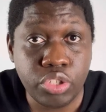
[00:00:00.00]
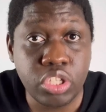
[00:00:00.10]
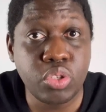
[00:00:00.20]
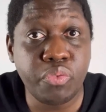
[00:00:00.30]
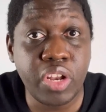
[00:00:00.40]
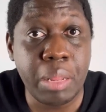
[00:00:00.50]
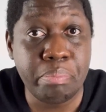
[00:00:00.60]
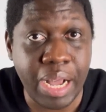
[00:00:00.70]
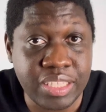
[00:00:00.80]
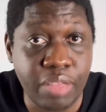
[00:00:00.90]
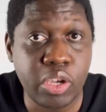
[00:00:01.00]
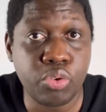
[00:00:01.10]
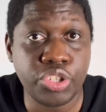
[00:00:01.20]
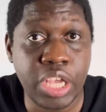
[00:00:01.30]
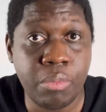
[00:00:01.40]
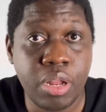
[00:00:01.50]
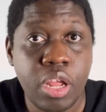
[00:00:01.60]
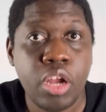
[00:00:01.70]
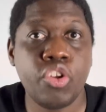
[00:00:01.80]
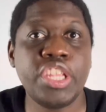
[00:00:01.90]
Ils ont fait les pactes avec le diable.
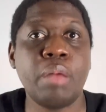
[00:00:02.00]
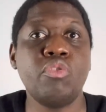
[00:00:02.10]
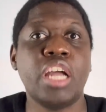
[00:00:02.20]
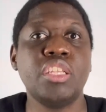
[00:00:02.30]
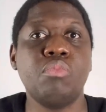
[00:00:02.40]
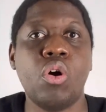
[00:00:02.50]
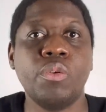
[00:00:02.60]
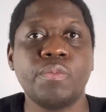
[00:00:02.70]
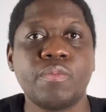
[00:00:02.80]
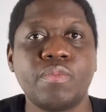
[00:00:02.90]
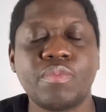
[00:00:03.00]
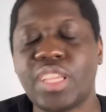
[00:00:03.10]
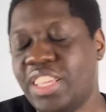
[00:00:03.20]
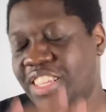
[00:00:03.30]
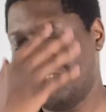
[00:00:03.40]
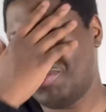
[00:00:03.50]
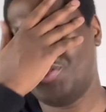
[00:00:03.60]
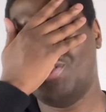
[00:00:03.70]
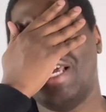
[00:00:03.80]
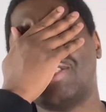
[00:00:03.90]
Le diable lui a dit, bon, eh, mon
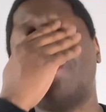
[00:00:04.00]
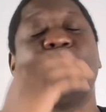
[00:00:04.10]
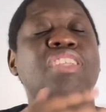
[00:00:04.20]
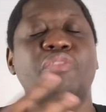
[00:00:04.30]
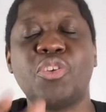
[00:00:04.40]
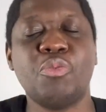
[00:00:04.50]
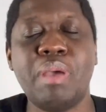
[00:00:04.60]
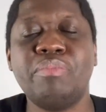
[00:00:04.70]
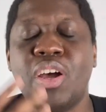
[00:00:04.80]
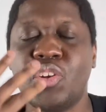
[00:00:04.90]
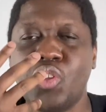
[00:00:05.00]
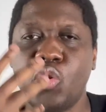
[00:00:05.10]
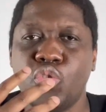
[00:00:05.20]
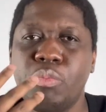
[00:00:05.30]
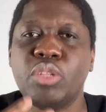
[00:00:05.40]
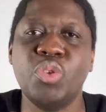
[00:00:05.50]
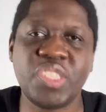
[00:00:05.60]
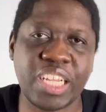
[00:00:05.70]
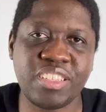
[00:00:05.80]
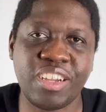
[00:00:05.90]
Dieu, est-ce que vous savez que même dans, le domaine de
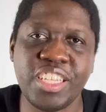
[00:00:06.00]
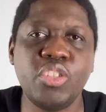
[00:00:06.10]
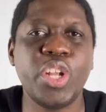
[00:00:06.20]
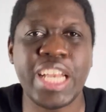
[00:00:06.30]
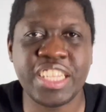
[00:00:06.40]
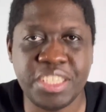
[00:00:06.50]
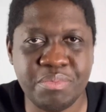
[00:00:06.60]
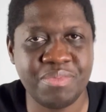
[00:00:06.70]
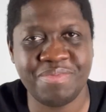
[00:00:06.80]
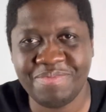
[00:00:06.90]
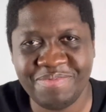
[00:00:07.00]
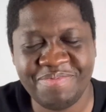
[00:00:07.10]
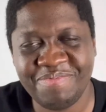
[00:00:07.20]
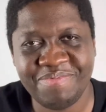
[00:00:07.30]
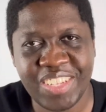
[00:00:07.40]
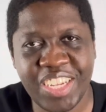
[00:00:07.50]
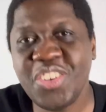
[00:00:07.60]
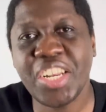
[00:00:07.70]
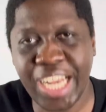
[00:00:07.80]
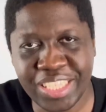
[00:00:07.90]
Satan, il donne la dîme Il
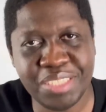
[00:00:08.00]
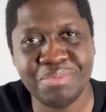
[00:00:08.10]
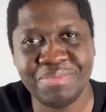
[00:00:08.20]
donne la dîme.